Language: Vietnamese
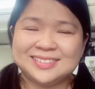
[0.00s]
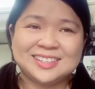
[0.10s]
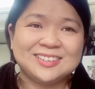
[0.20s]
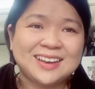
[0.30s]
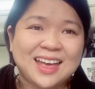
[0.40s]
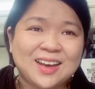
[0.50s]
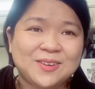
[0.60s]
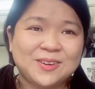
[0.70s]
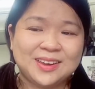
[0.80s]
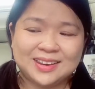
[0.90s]
Suka
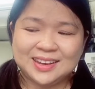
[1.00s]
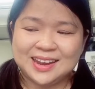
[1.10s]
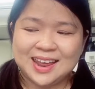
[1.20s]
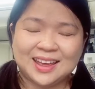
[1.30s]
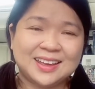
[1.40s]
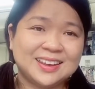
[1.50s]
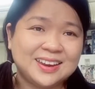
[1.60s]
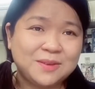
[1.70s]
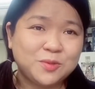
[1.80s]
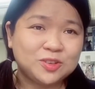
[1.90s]
khuyên thì là
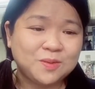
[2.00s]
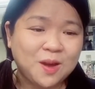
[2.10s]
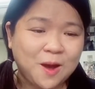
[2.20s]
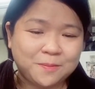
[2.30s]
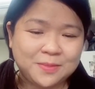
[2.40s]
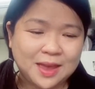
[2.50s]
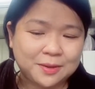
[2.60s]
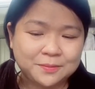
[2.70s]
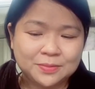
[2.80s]
nên mua trong hộp nha